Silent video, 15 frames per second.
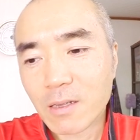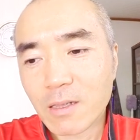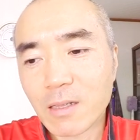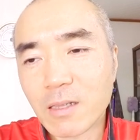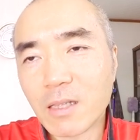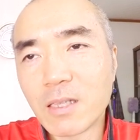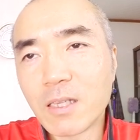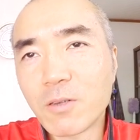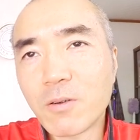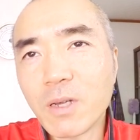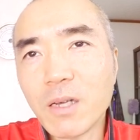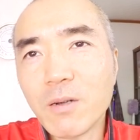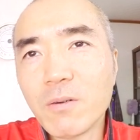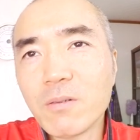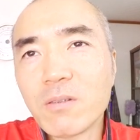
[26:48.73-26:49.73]
なんで、
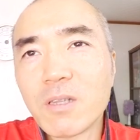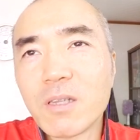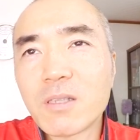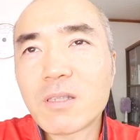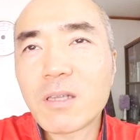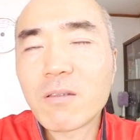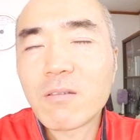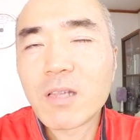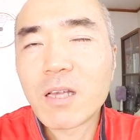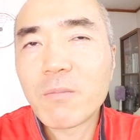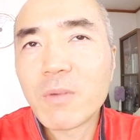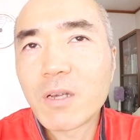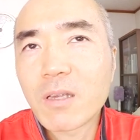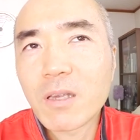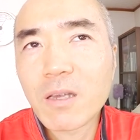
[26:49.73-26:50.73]
ニコイ本店さんの
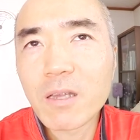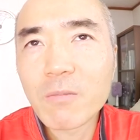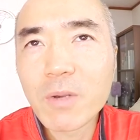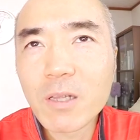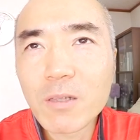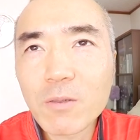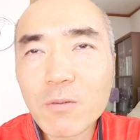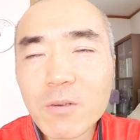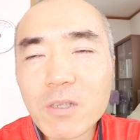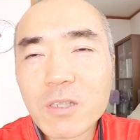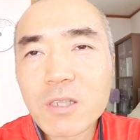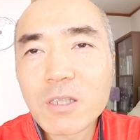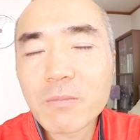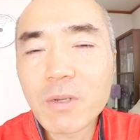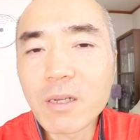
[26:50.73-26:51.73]
生揚げが今んとこ
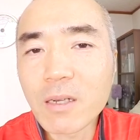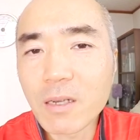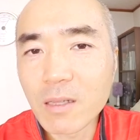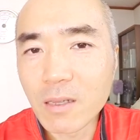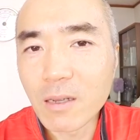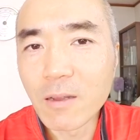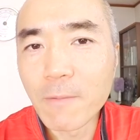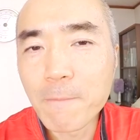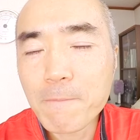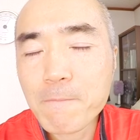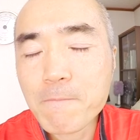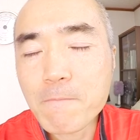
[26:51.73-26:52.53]
一番かな。